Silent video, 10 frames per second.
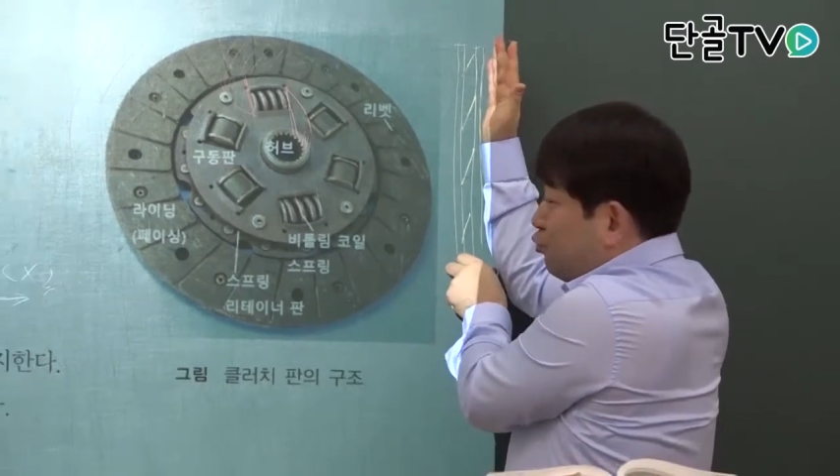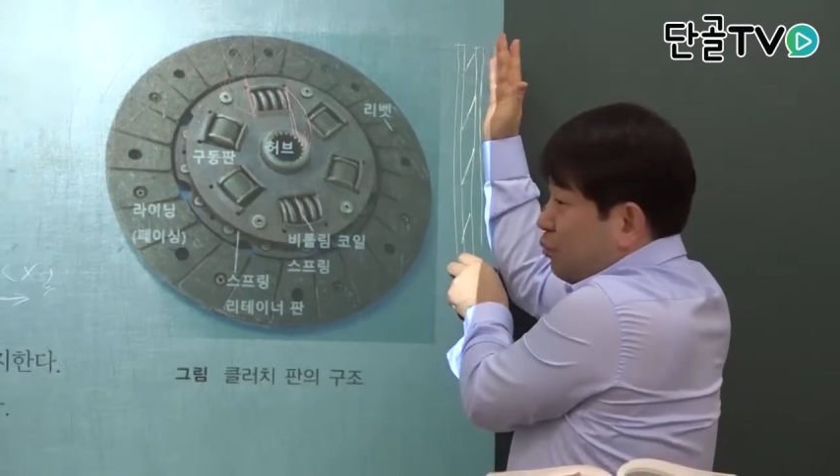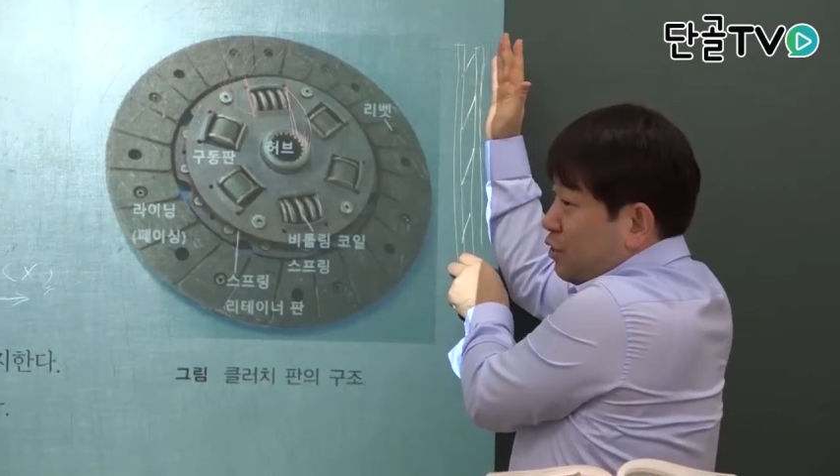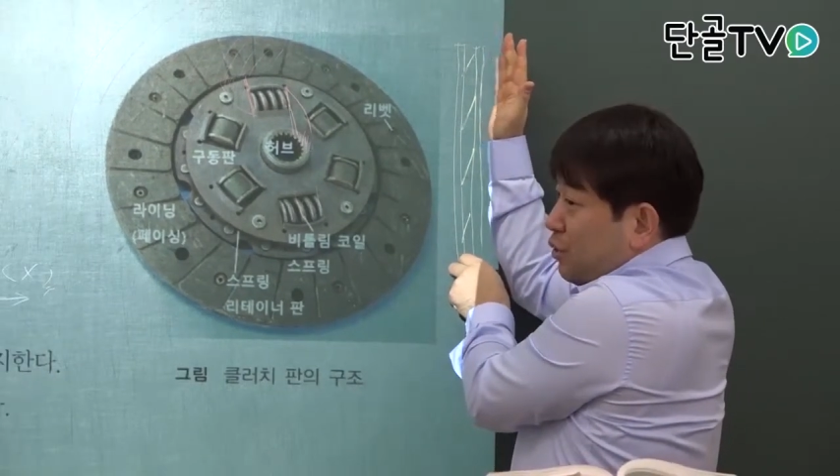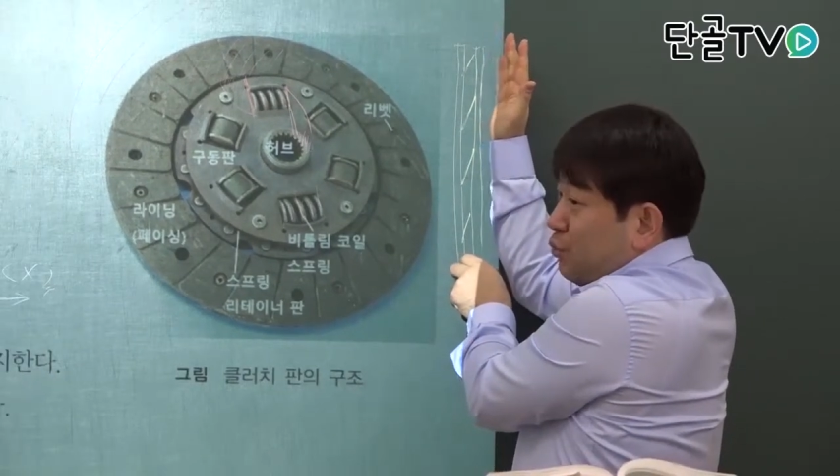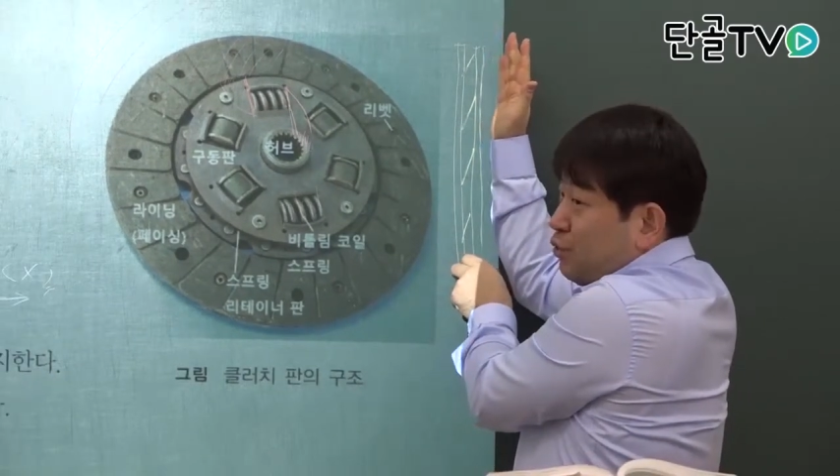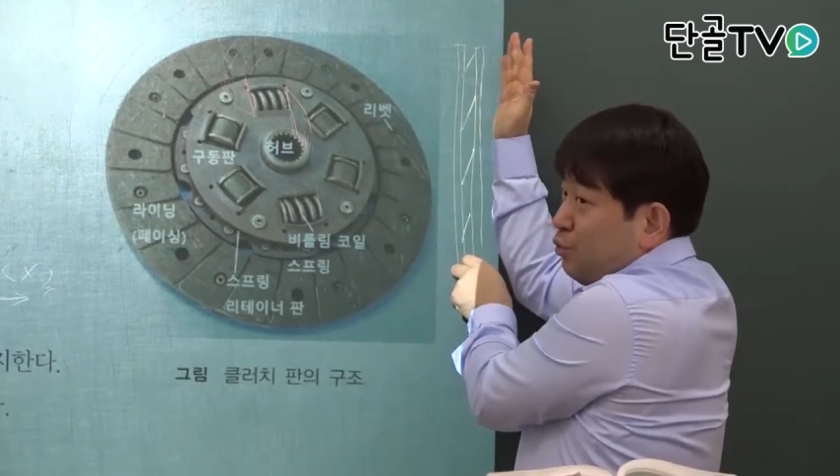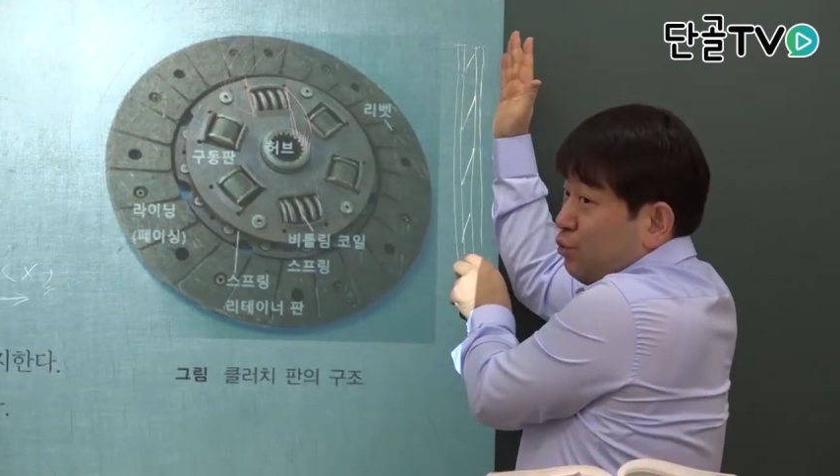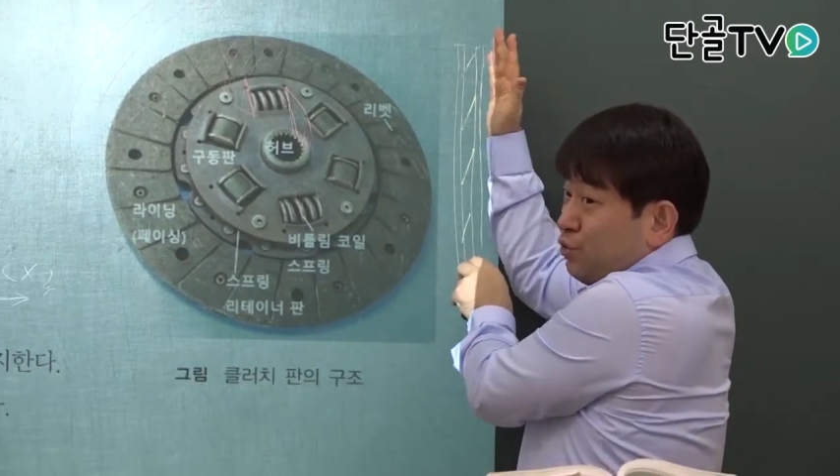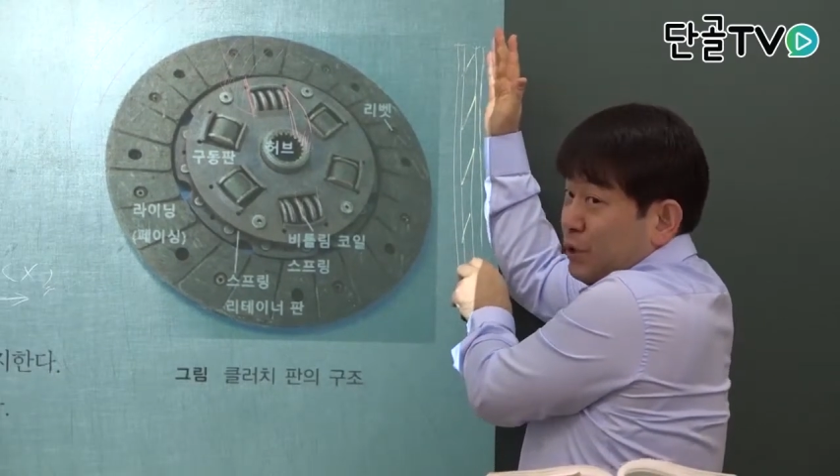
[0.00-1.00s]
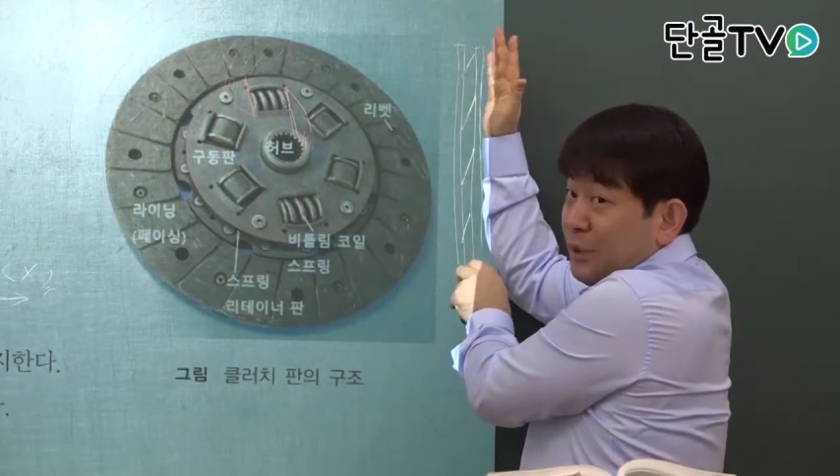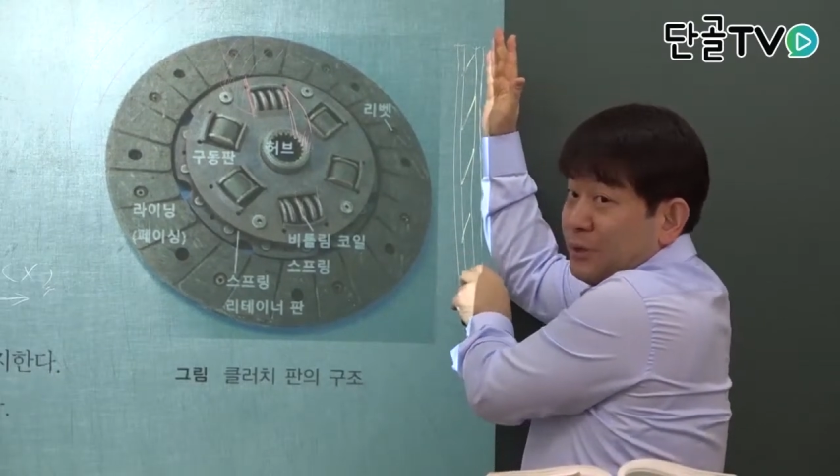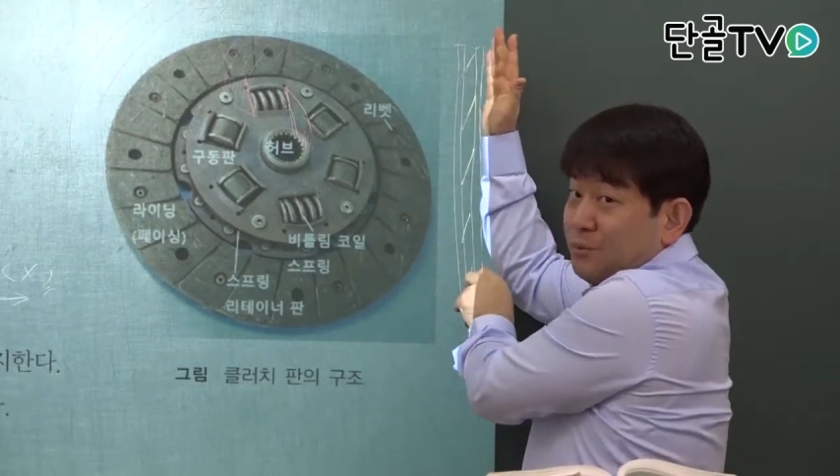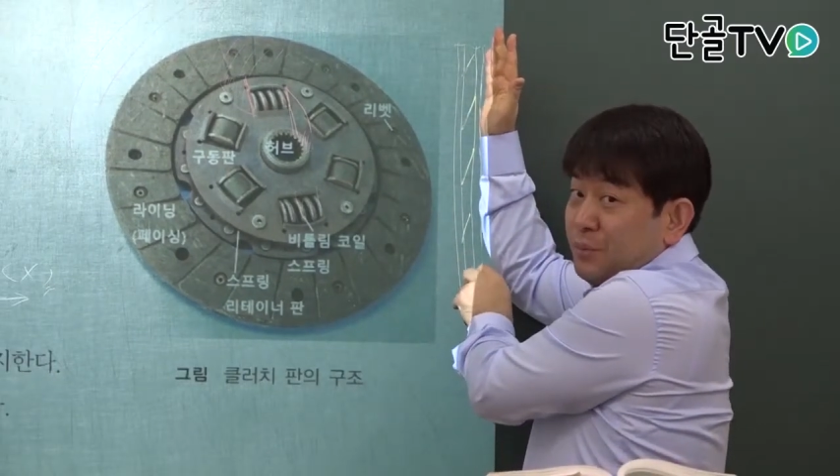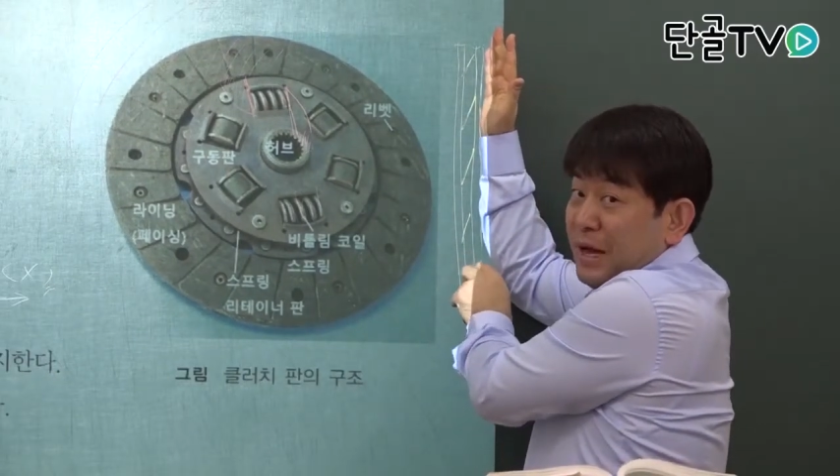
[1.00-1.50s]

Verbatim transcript: 주면서 위쪽을 누르더라도